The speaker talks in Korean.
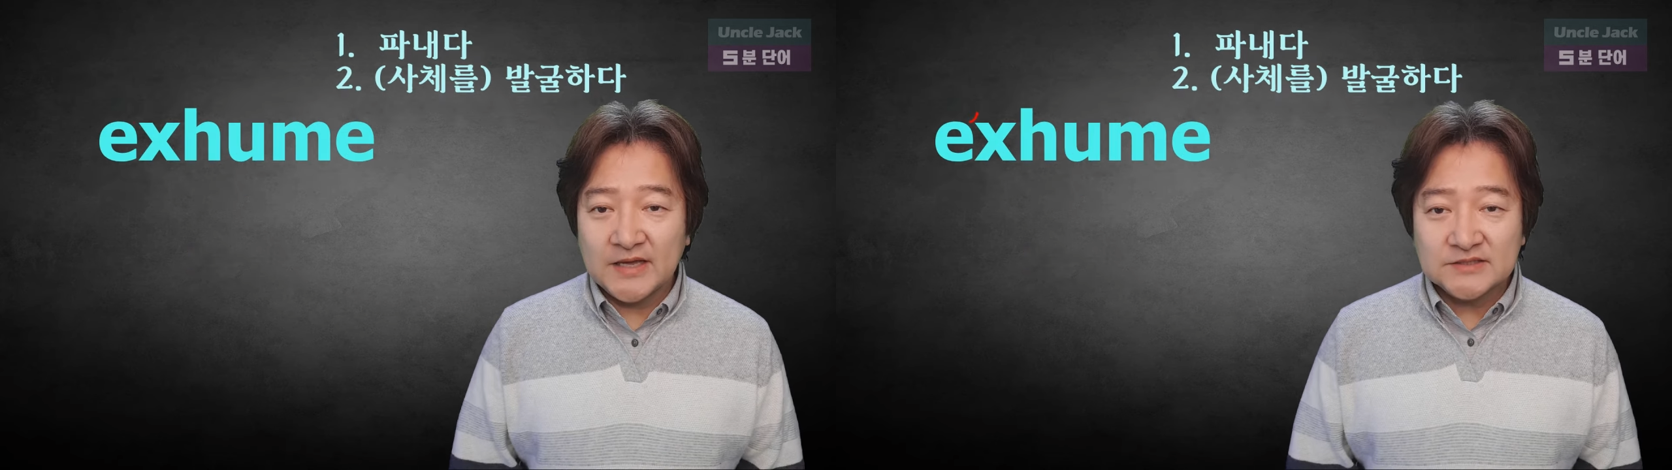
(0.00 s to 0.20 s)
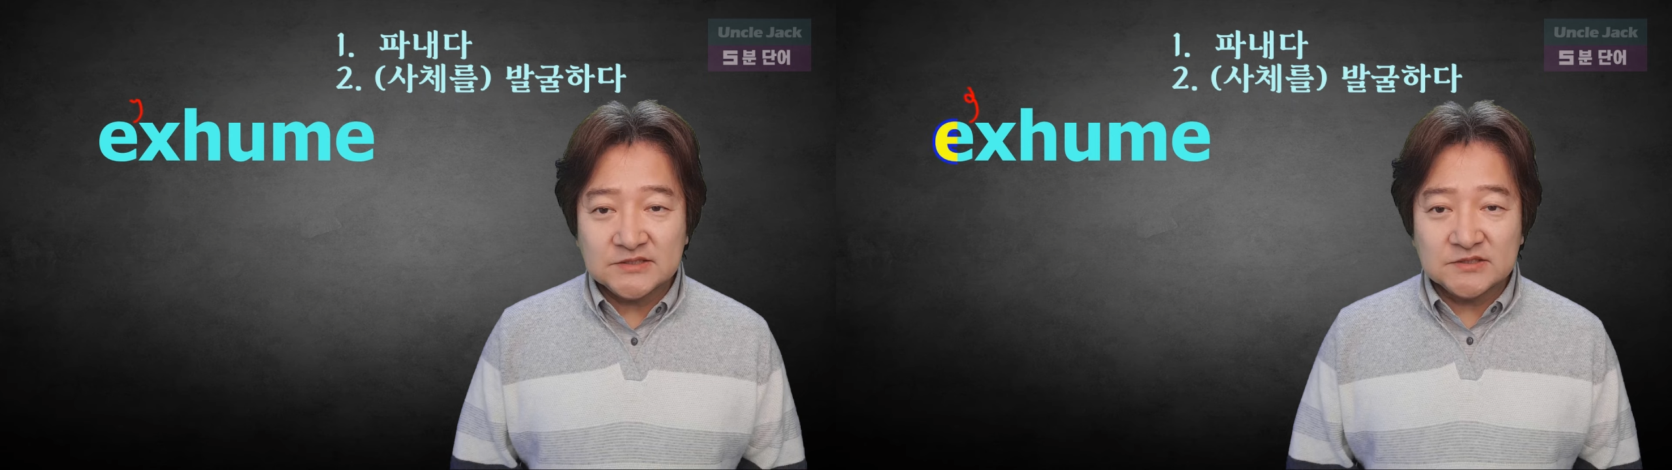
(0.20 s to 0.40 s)

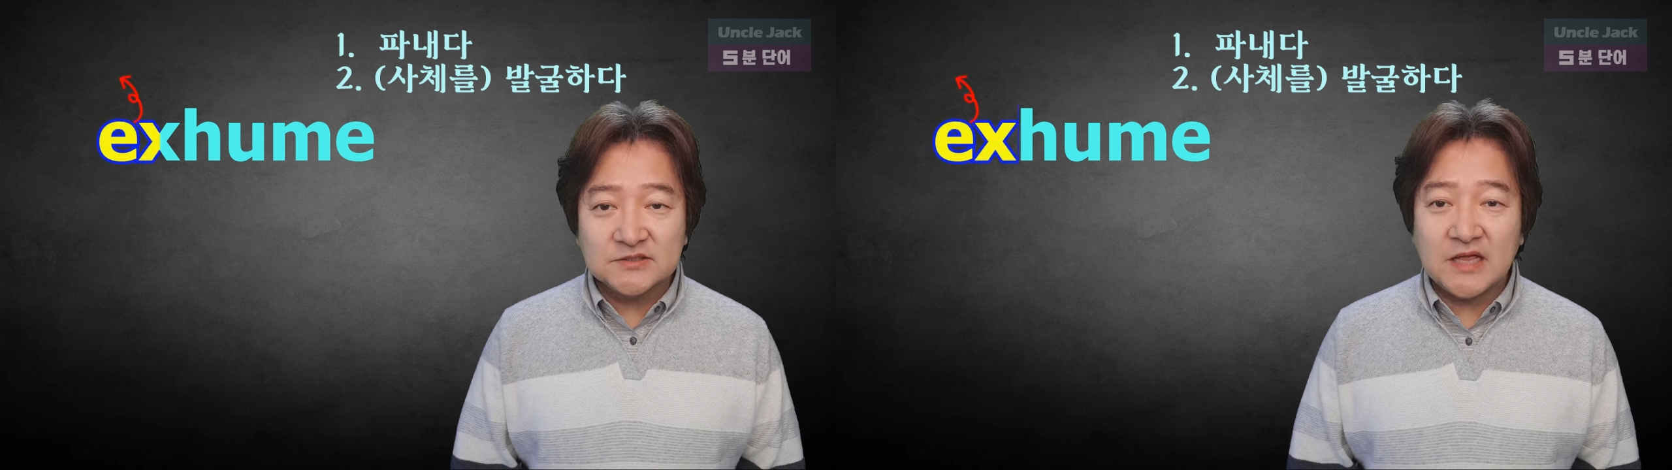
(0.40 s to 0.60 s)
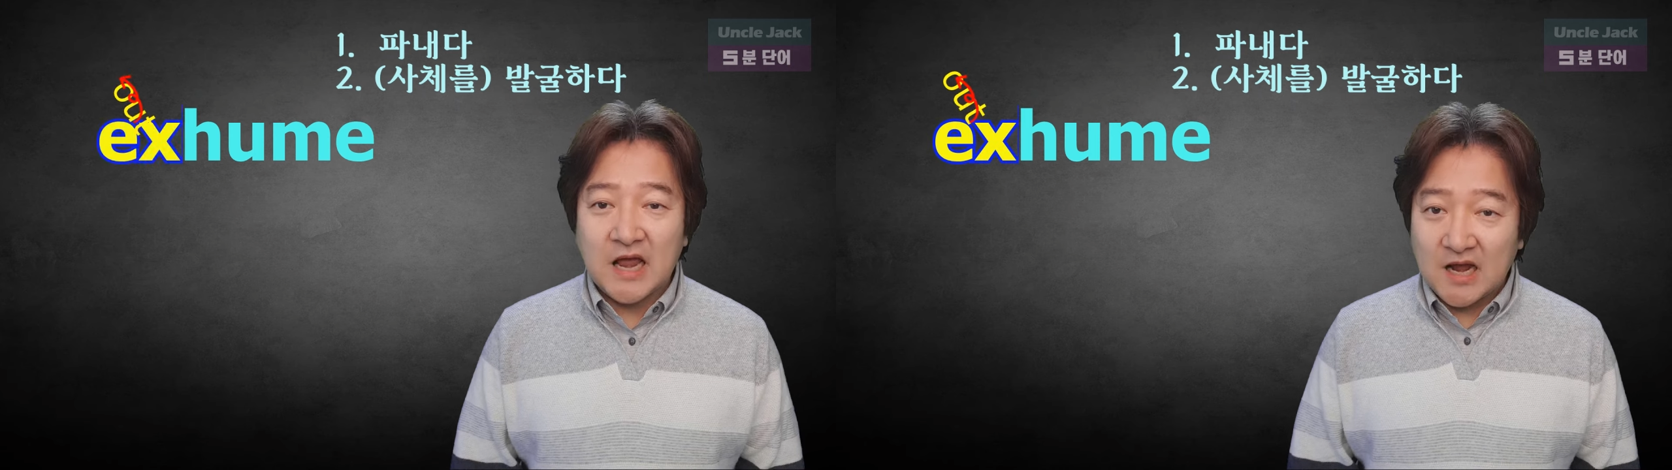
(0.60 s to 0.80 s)

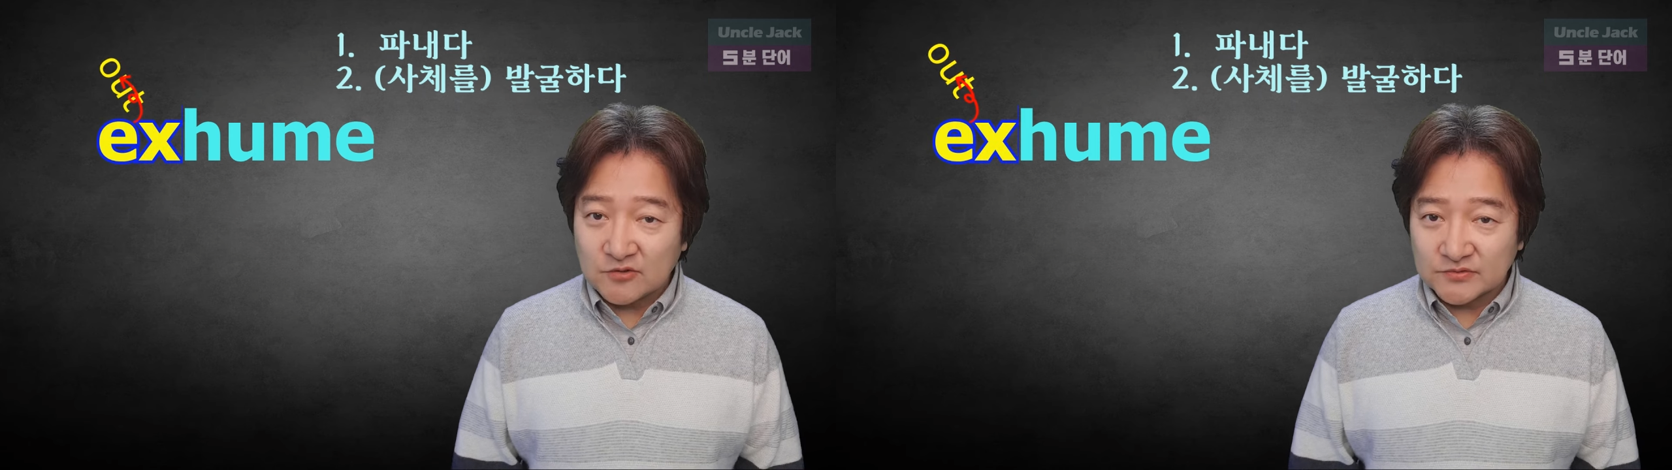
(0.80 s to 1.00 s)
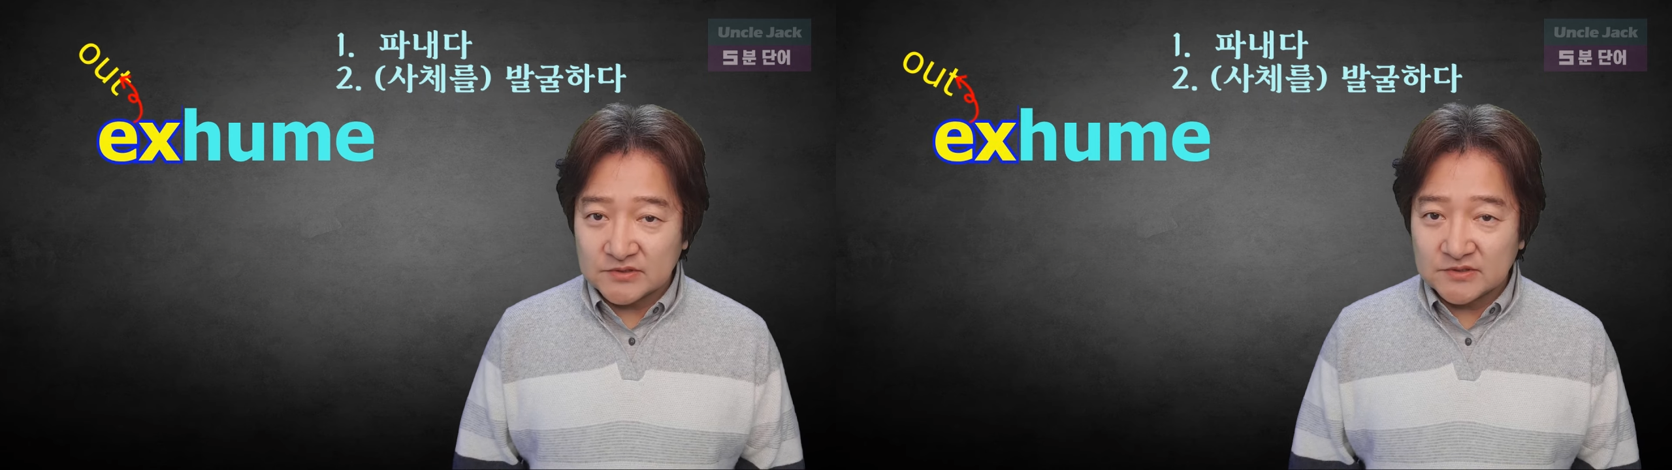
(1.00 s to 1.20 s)
x는
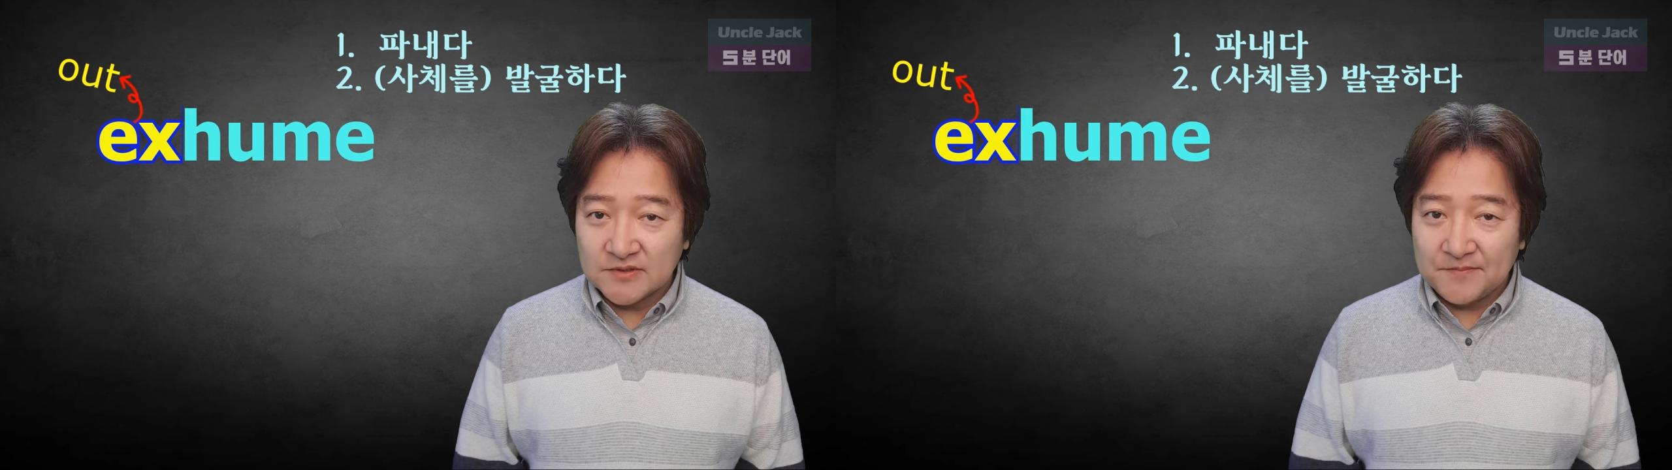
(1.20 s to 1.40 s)
out,